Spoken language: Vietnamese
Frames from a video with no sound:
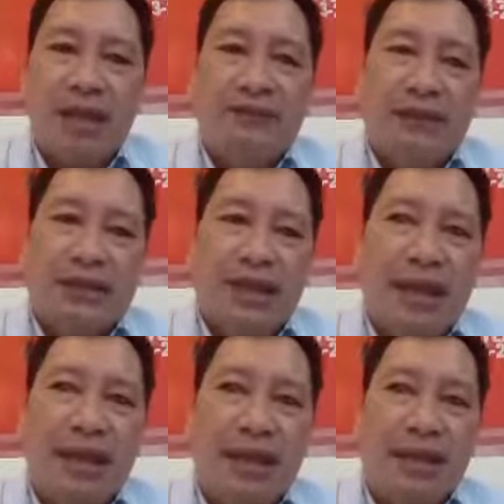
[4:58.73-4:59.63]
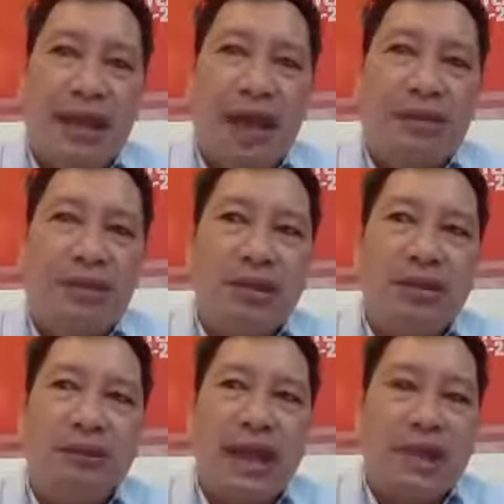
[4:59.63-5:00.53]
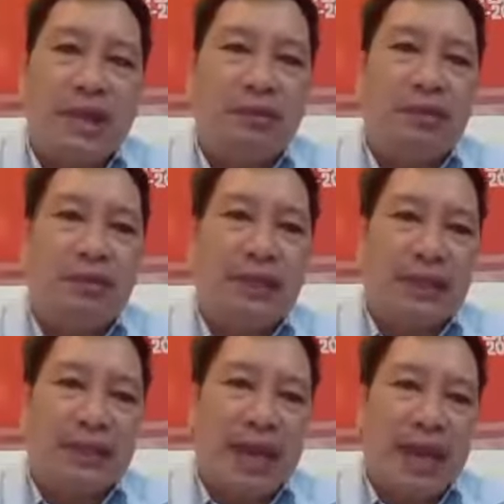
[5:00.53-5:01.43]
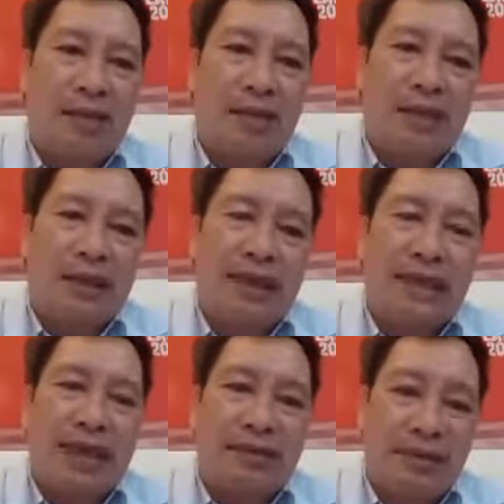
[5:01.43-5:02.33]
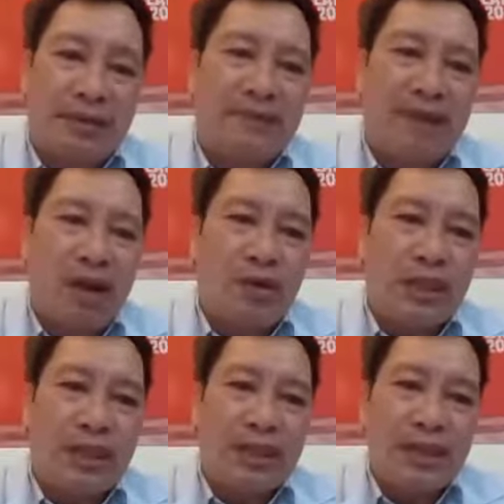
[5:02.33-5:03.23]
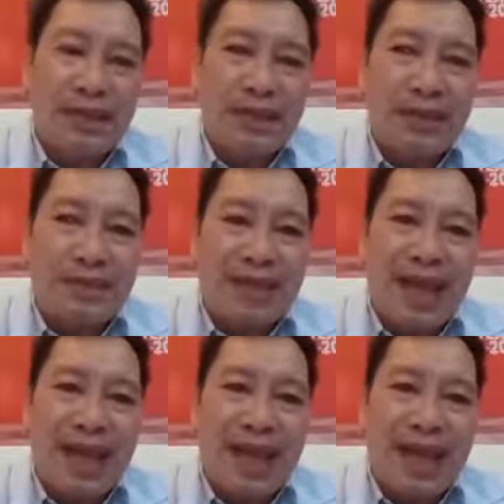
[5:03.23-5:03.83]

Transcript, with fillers: vì thế đó nếu như mà cái yếu tố miễn dịch nào khi nào thì bị phá hủy khi mà